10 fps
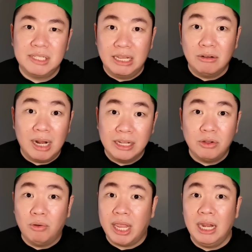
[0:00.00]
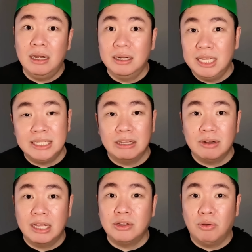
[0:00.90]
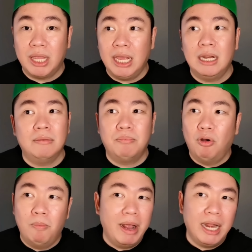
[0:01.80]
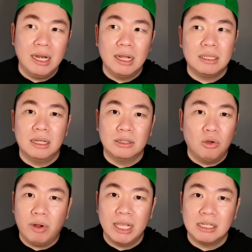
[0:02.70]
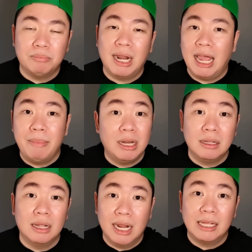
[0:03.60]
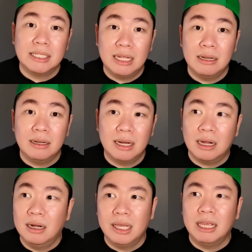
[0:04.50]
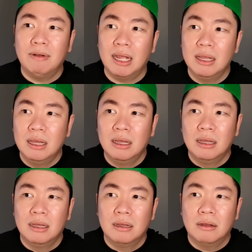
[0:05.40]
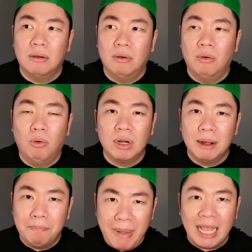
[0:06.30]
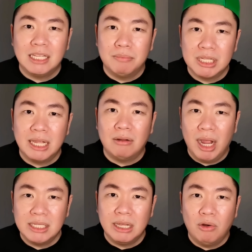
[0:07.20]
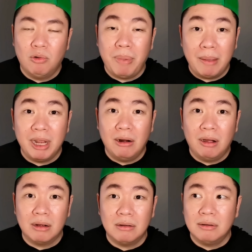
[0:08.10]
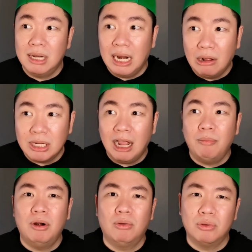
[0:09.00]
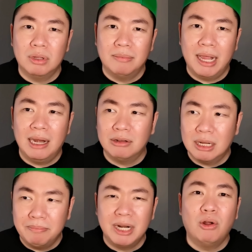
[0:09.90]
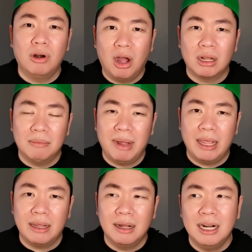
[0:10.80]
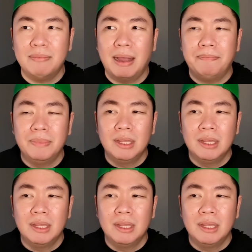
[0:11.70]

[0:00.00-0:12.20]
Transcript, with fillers: Centralized Token หรือ Decentralized Token ผมไม่ได้นึกถึง Token Supply ไม่นึกถึงอะไรทั้งสิ้นนะก็เลยคิดว่าโอ้โหเกือบ แปดสิบเปอร์เซ็นต์ ของ ไอ ซี โอ ไปไม่รอดแล้วเราจะเข้ามาลงทุนทำไมเราจะมาโดนหลอกทำไมก็เลยแบบ